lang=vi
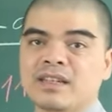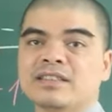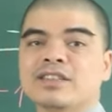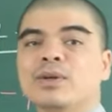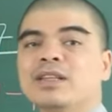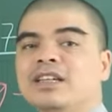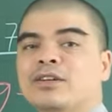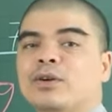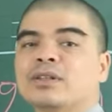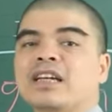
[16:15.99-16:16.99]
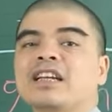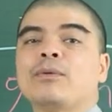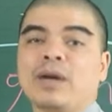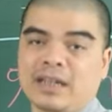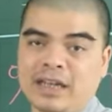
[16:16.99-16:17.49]
Giờ tuất thì có thanh
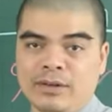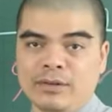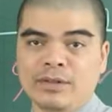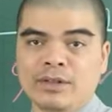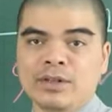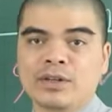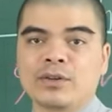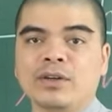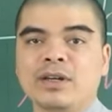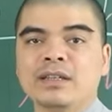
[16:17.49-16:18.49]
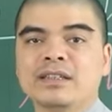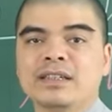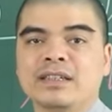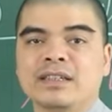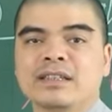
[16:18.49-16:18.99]
long hoàng đạo, có
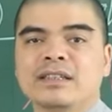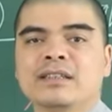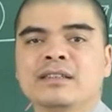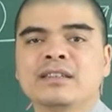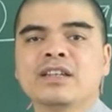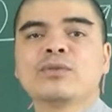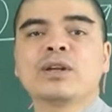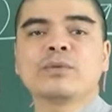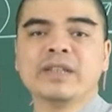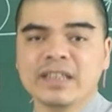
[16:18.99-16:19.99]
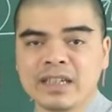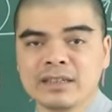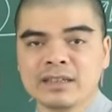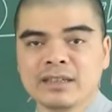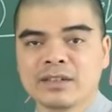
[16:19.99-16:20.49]
gì thiên quan quý nhân,
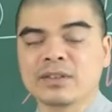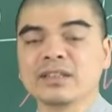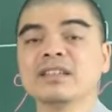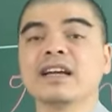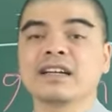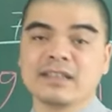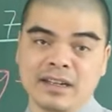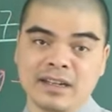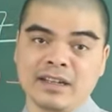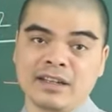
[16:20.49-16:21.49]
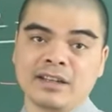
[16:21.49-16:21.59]
có tứ đại các thời,